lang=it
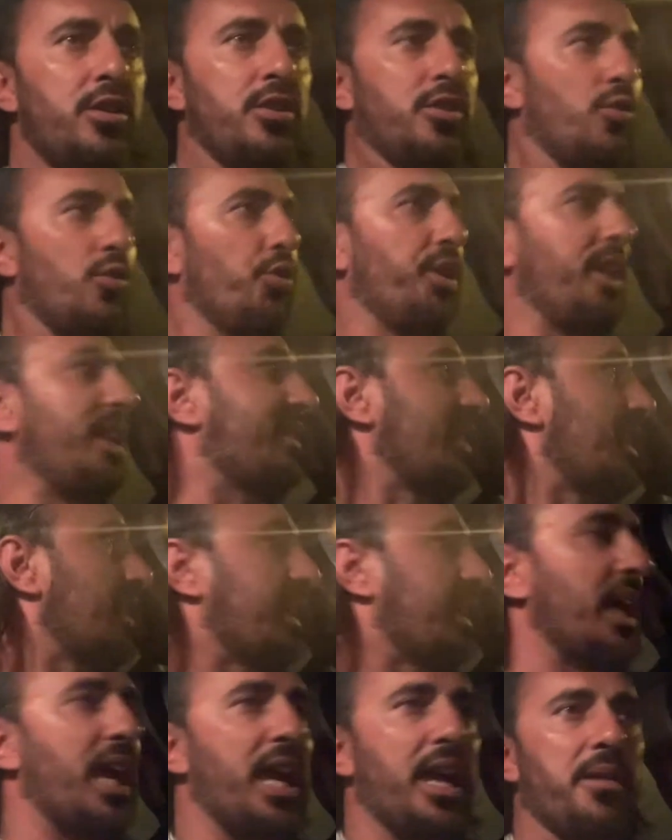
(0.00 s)
un Inter
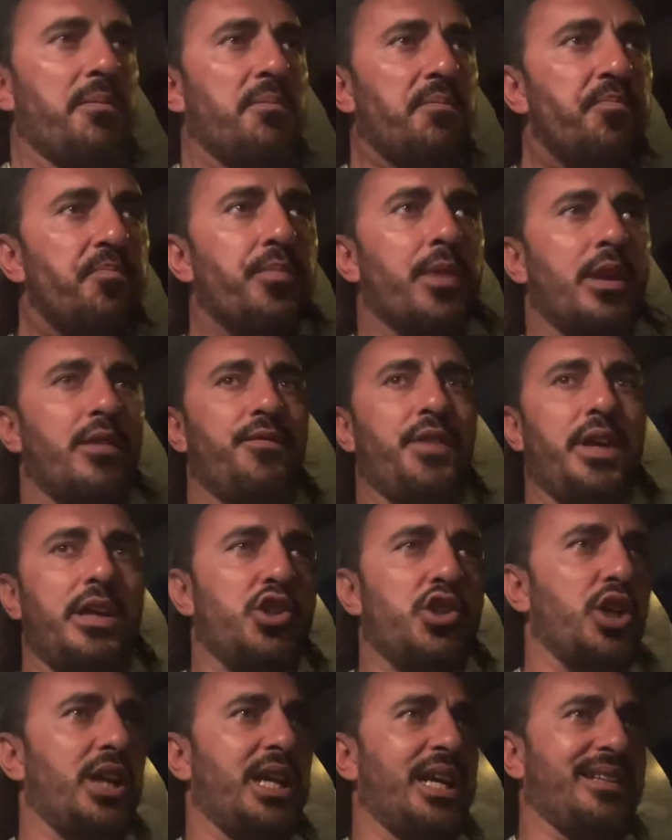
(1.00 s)
che
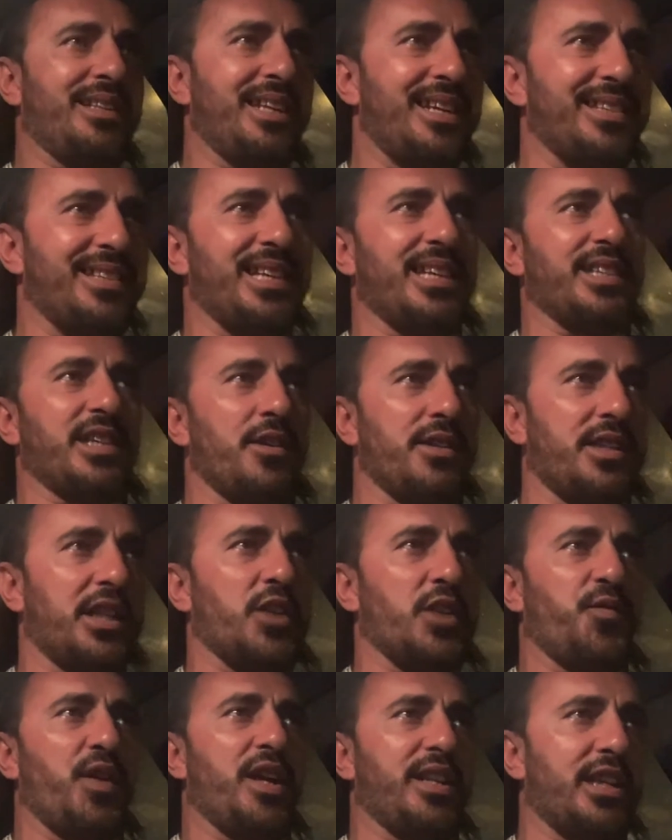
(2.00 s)
vince la terza
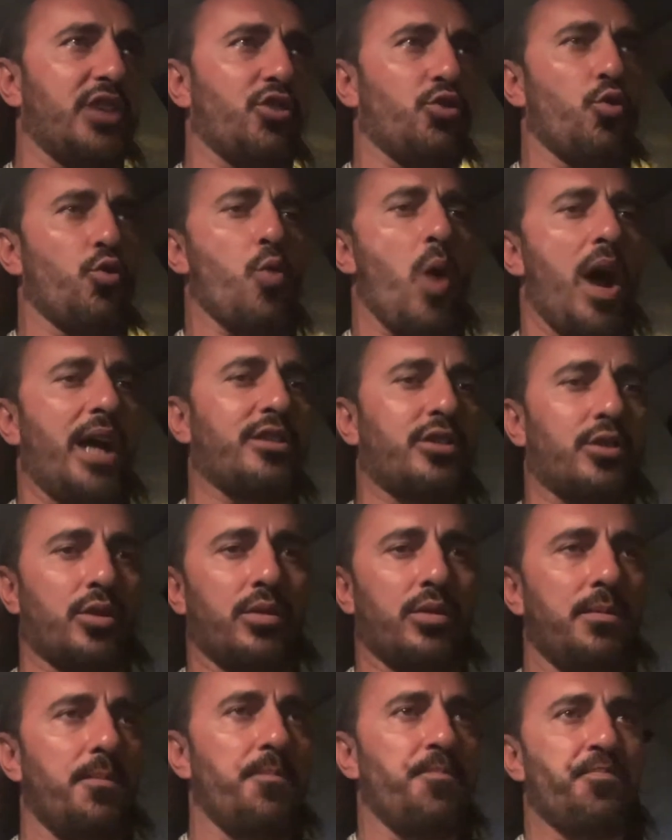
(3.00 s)
trasferta su
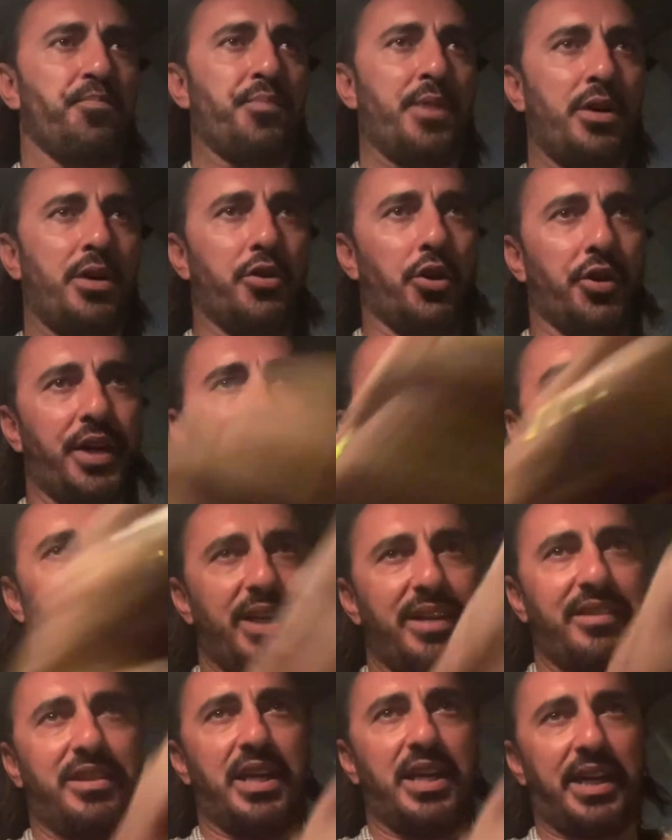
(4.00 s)
quattro non è un
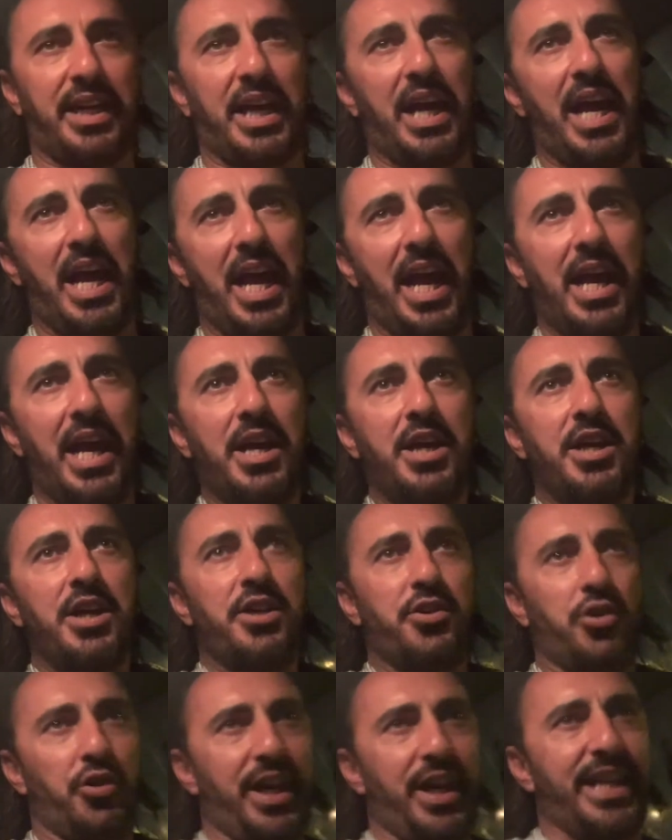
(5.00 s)
Inter che,
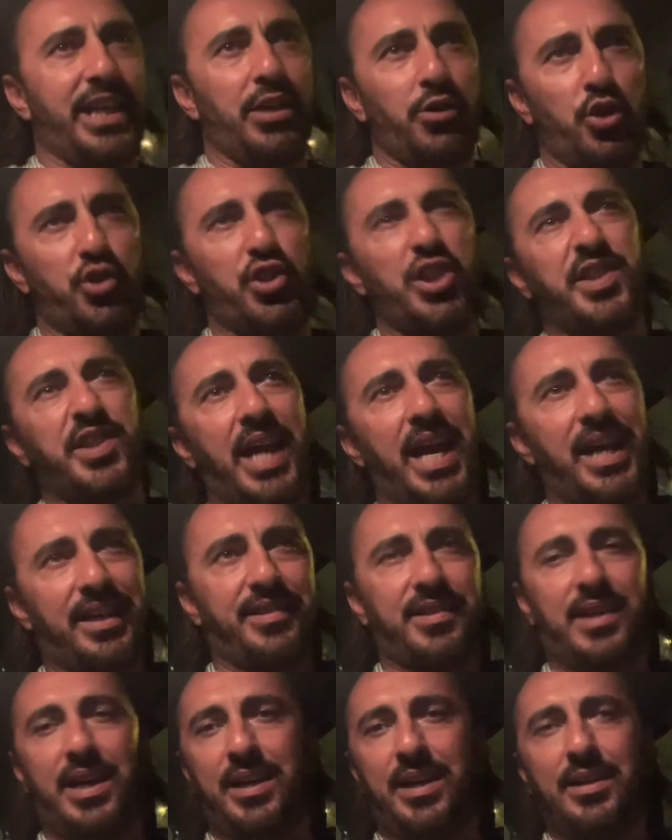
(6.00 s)
non, è, non si
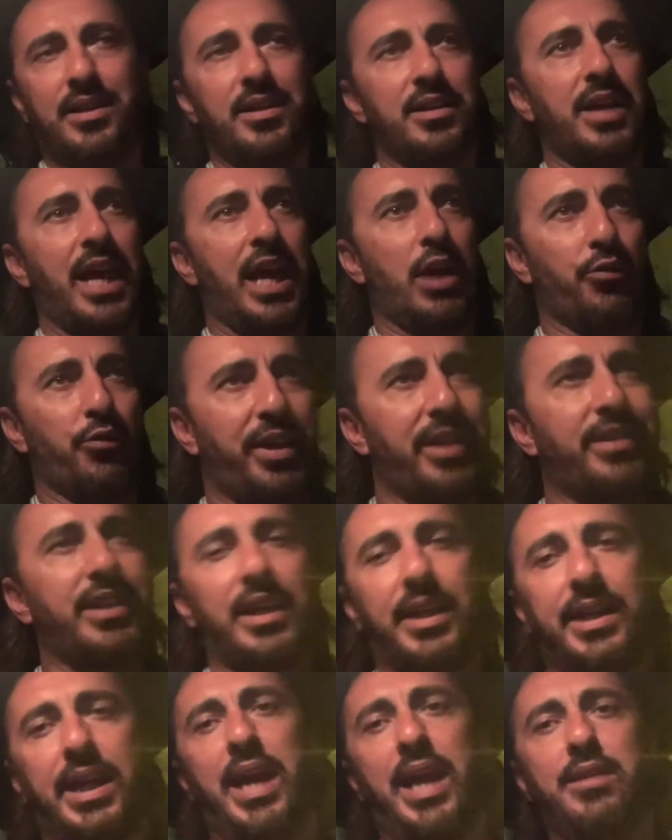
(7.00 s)
scherza, eh, è un Inter
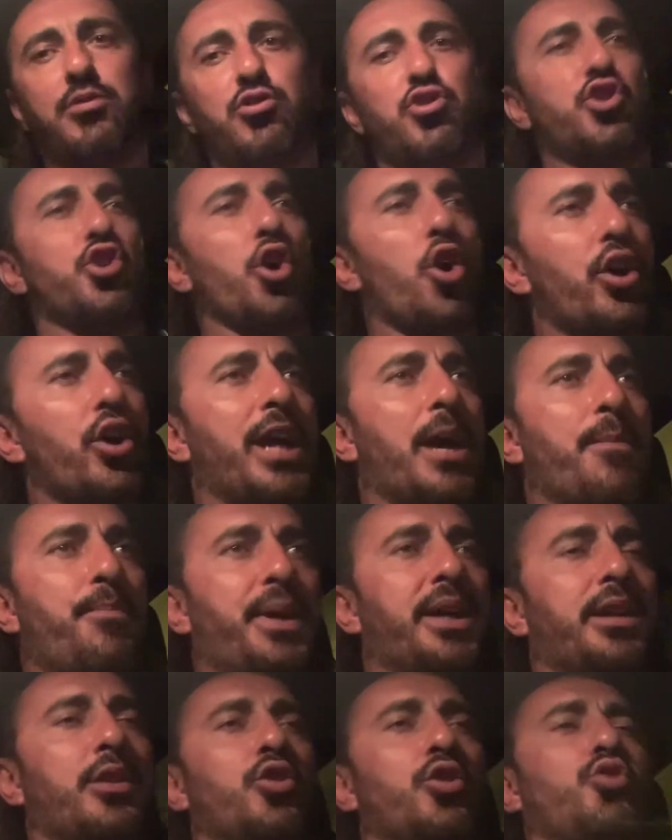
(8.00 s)
che gioca
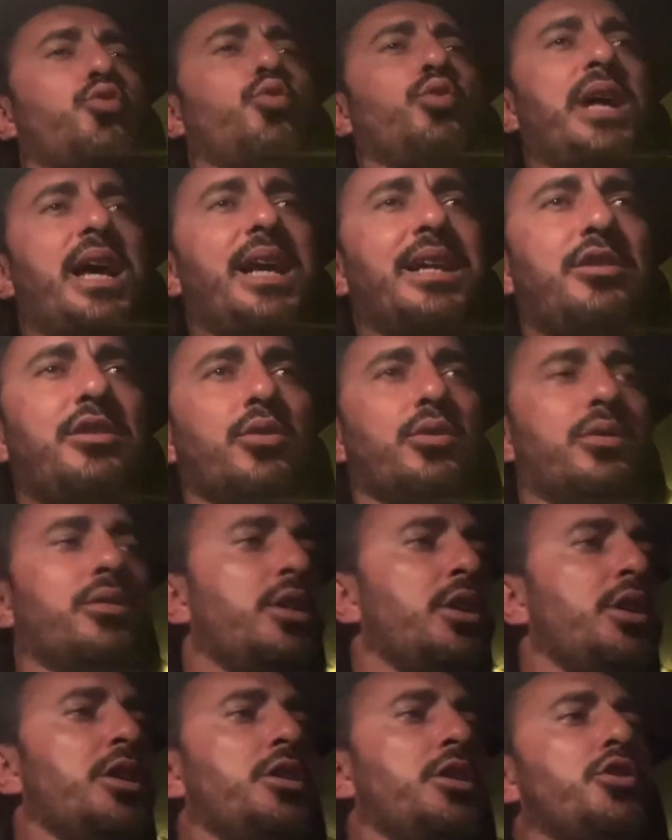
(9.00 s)
per lo scudetto,
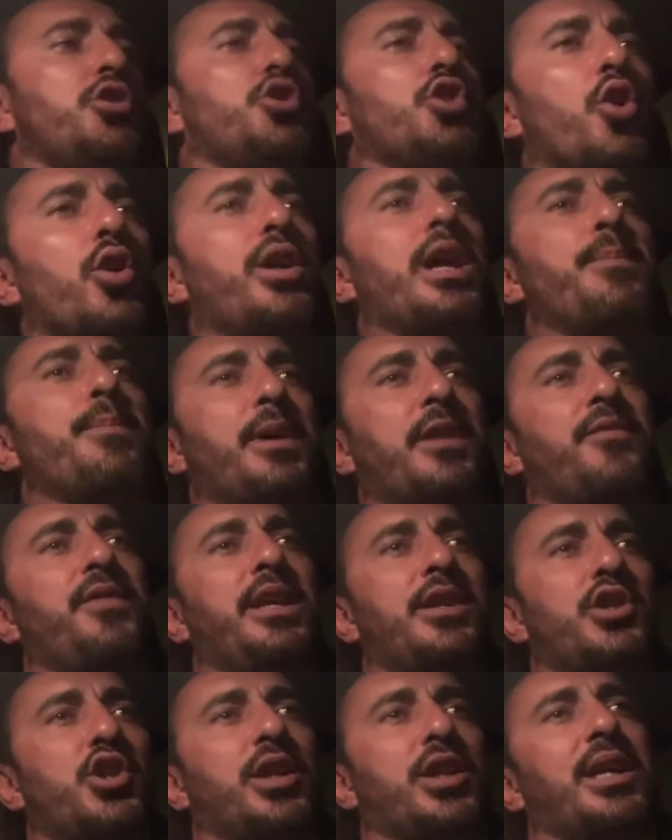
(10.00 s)
gioca per
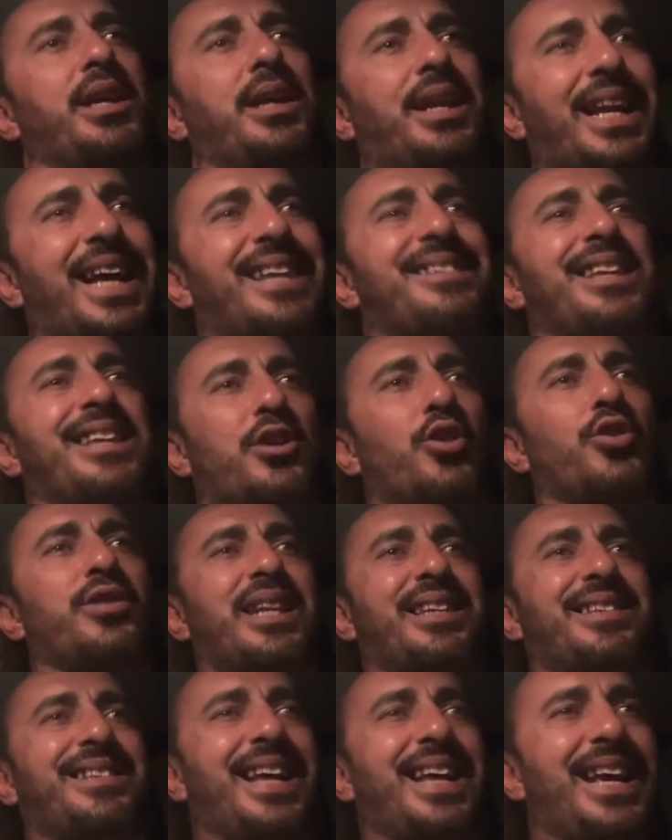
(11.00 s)
vincere la seconda
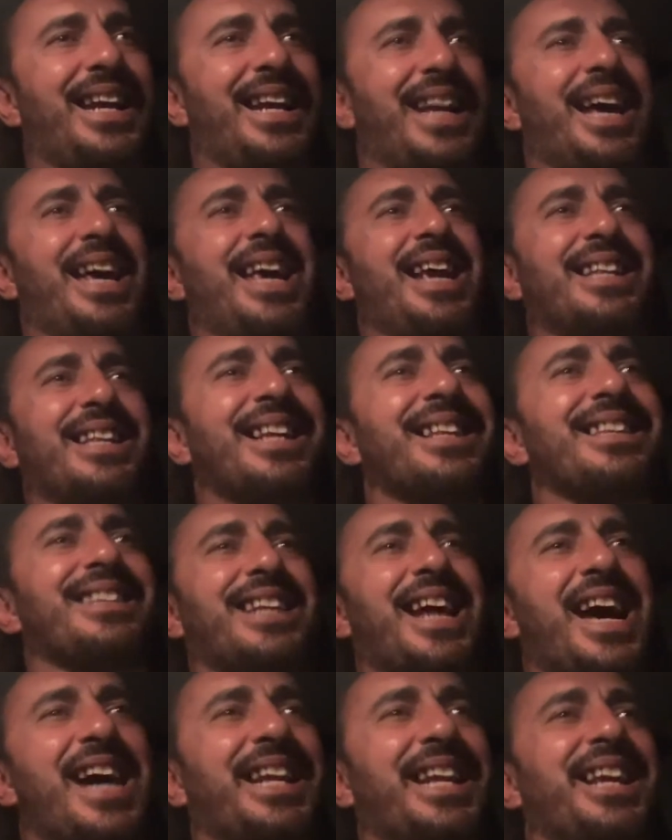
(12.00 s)
stella ed
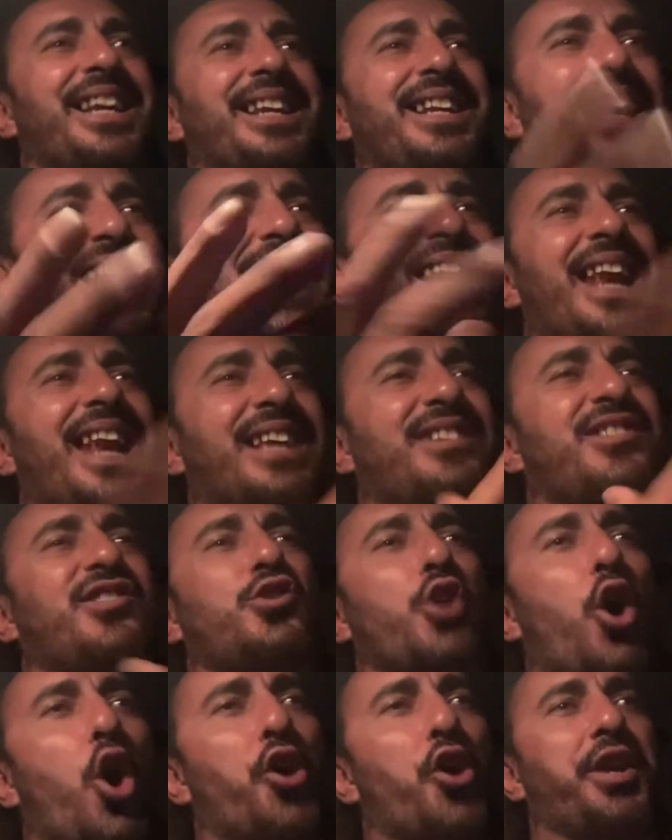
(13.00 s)
entrare nella
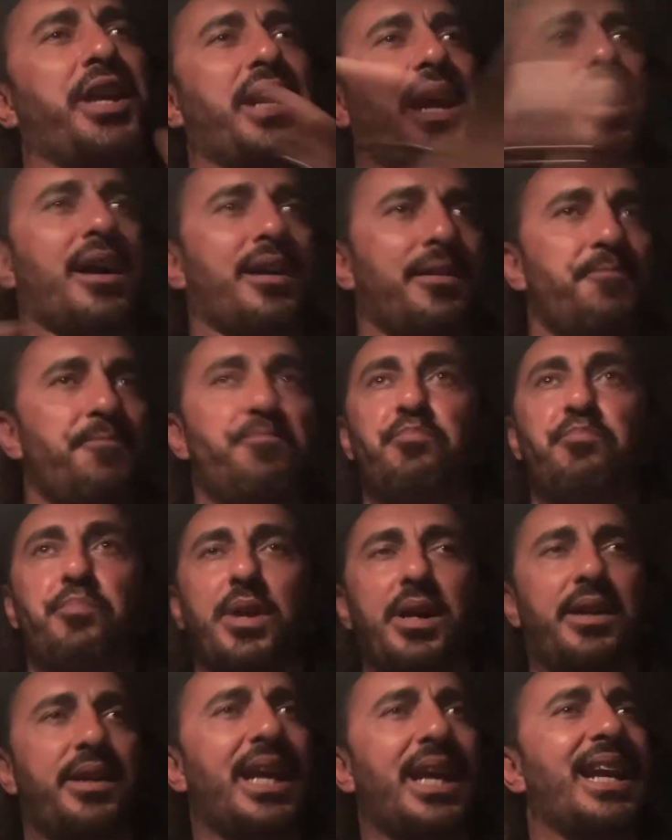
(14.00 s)
storia,
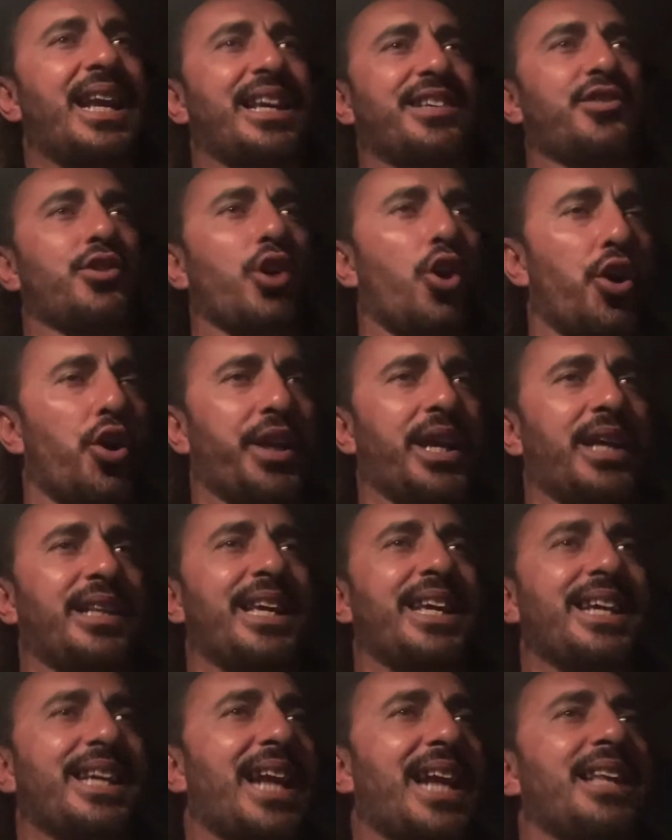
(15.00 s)
nella storia
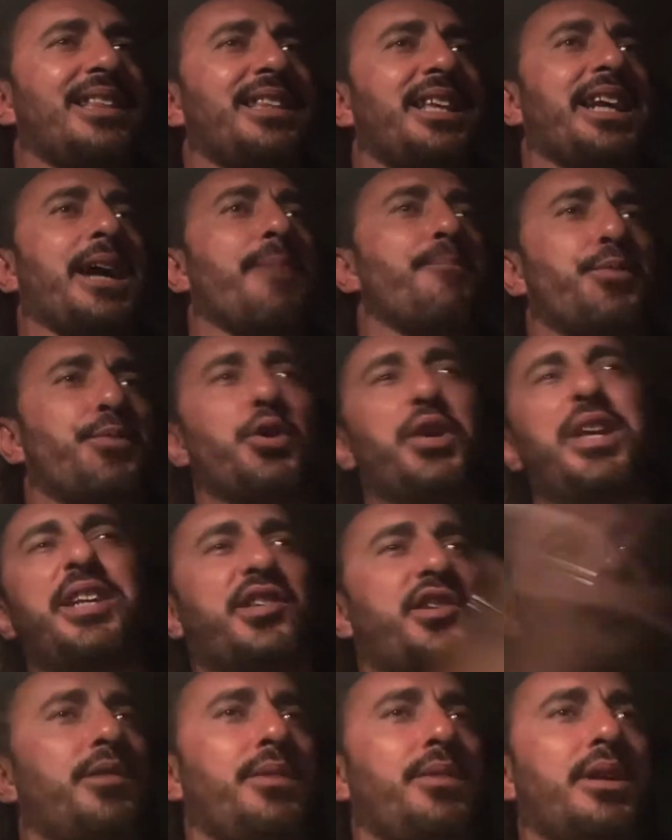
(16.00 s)
dei grandi
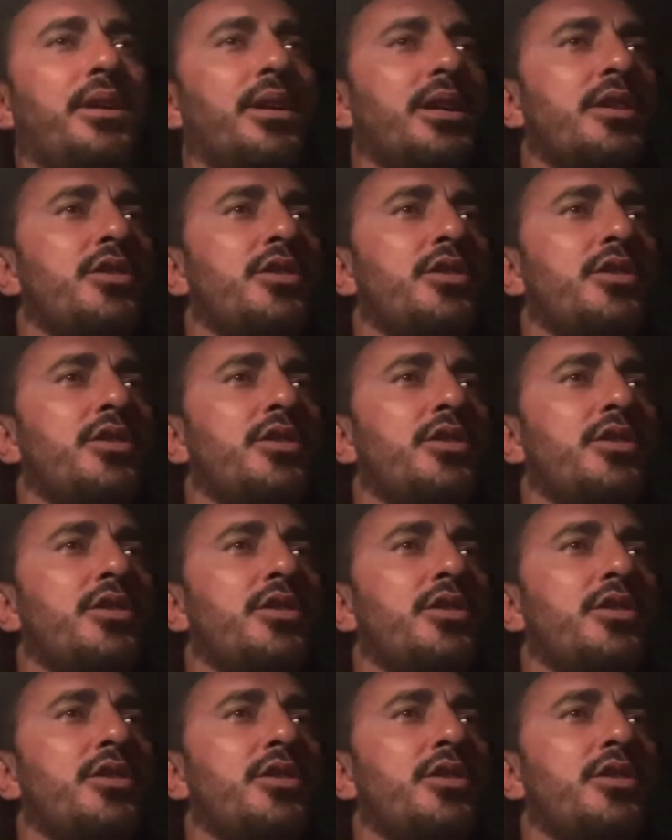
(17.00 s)
campionissimi.